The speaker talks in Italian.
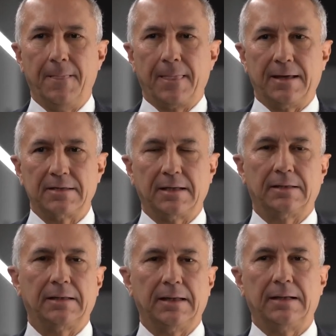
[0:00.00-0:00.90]
che è
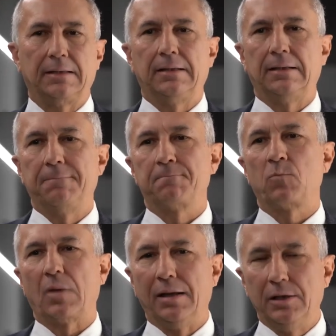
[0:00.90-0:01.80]
stata data
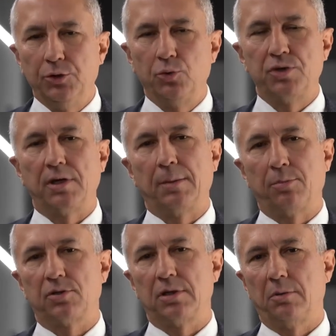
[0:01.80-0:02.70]
agli usi che
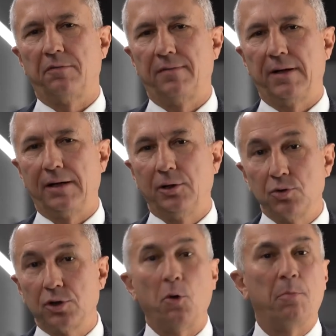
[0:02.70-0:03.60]
possiamo fare, gli
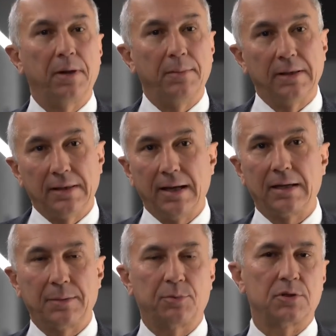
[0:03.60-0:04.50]
usi
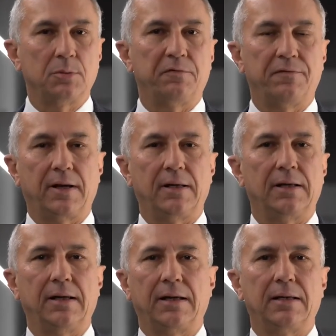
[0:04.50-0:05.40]
complementari che possiamo fare
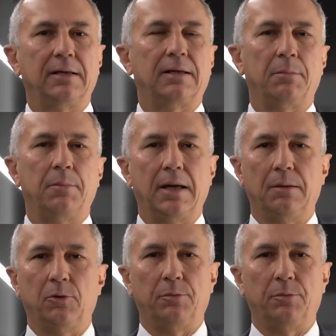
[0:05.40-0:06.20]
della rete che abbiamo.